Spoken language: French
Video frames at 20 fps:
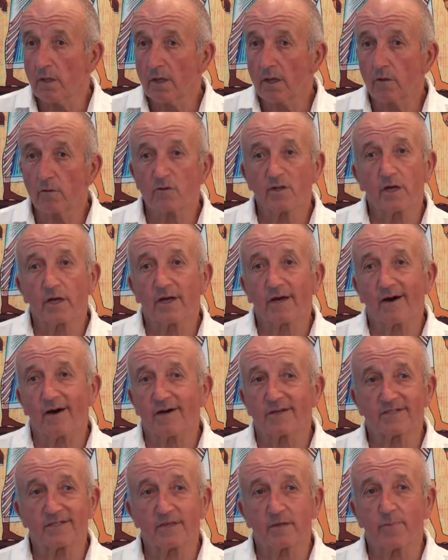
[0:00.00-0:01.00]
Et on est
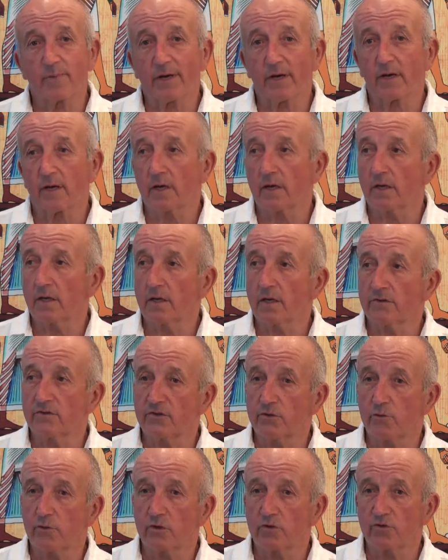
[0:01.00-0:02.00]
écrasé par la,
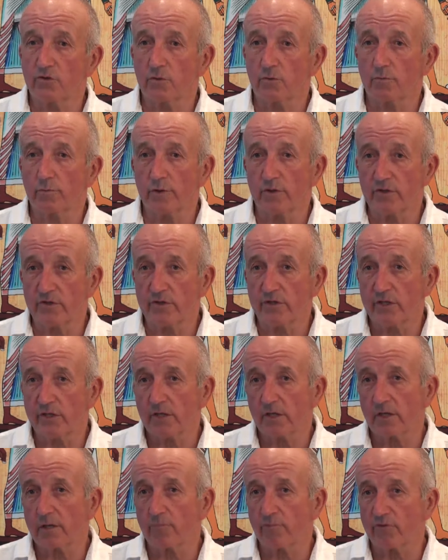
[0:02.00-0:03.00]
situation
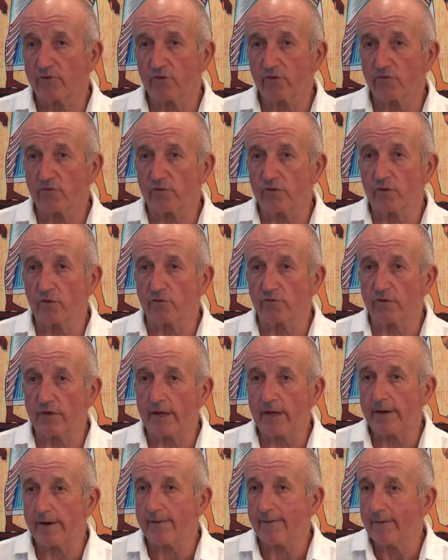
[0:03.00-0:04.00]
politique, les puissances
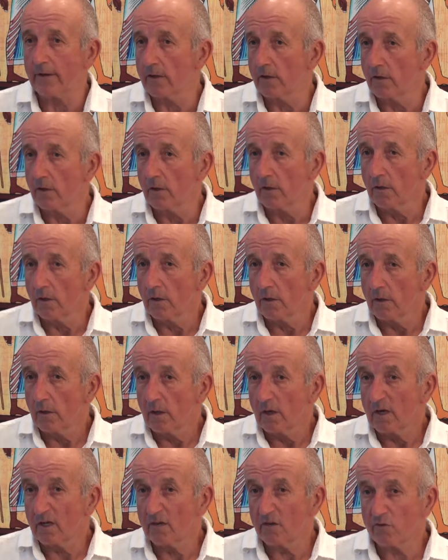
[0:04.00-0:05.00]
financières,
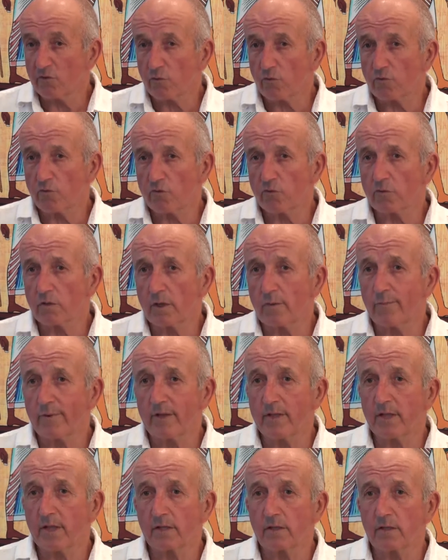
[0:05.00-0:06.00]
la destruction de la
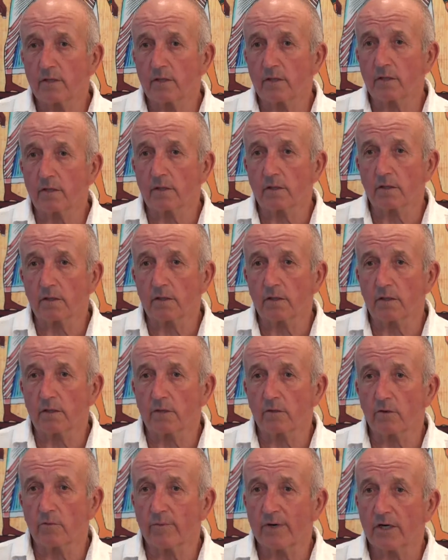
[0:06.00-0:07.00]
planète qui
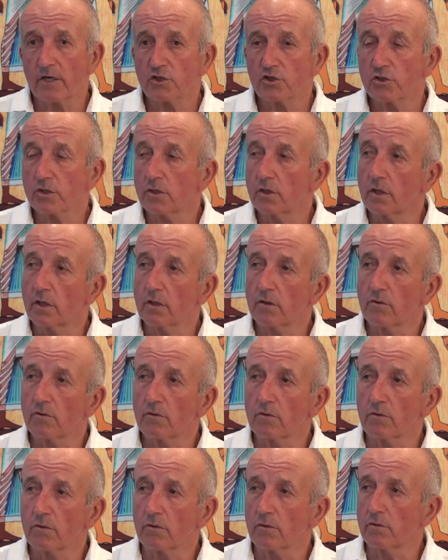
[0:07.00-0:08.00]
est, en marche et
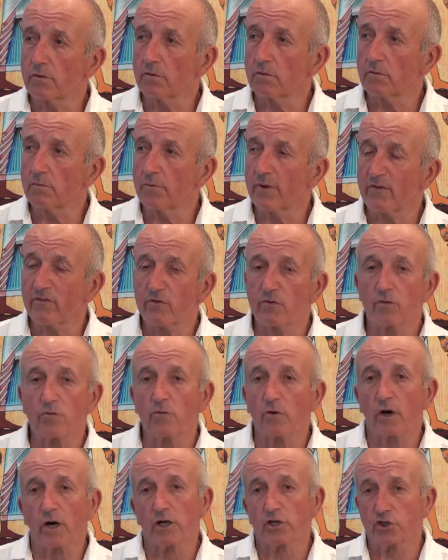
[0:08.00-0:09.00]
que personne
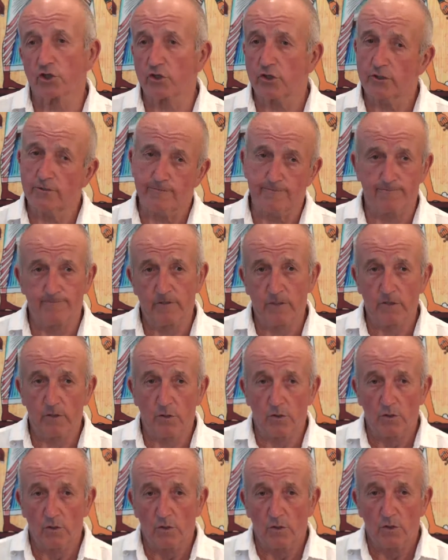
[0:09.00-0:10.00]
ne réagit.
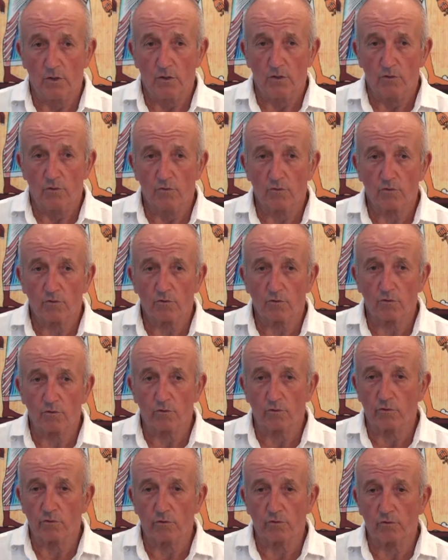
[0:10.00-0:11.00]
Donc,
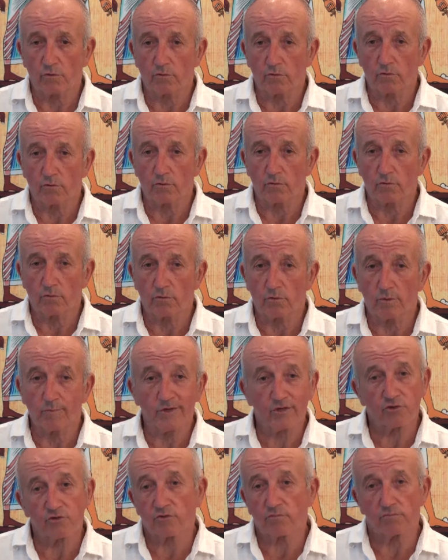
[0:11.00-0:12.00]
eh
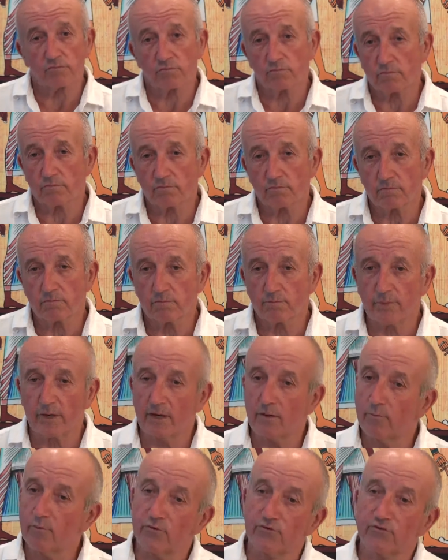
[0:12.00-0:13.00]
ben, par
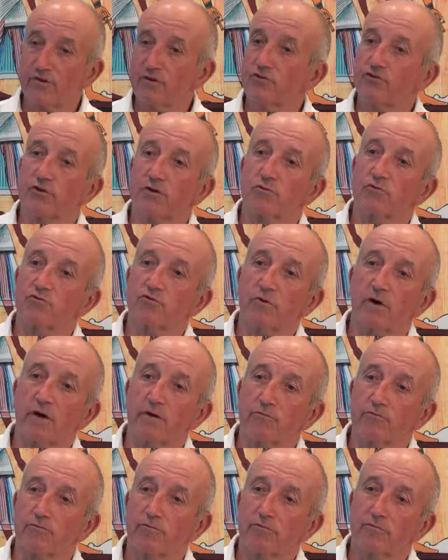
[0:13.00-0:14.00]
la pensée, je serai toujours
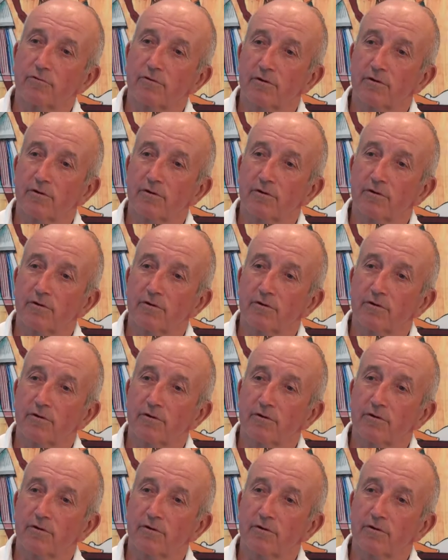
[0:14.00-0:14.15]
avec vous